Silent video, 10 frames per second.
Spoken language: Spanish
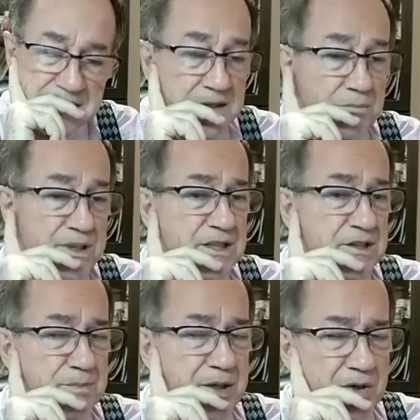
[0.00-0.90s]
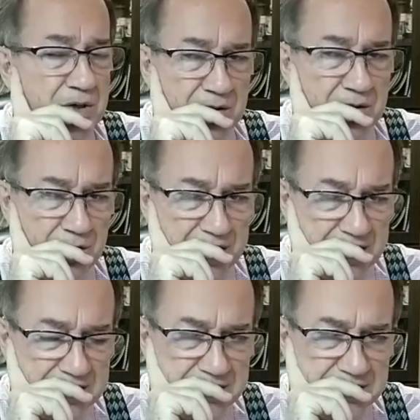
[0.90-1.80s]
Pues espero que no lo
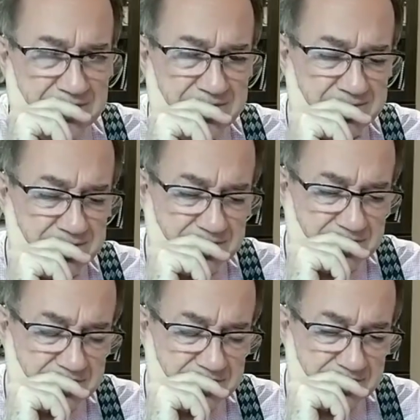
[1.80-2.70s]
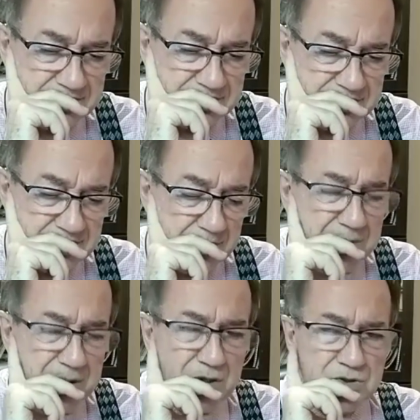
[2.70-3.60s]
hagas pero
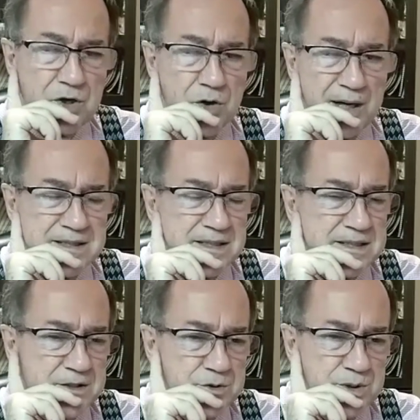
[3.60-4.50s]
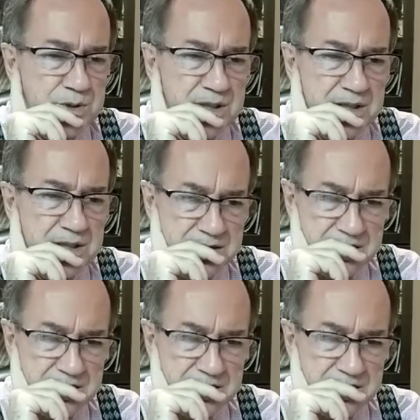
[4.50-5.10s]
si lo haces es tu decisión.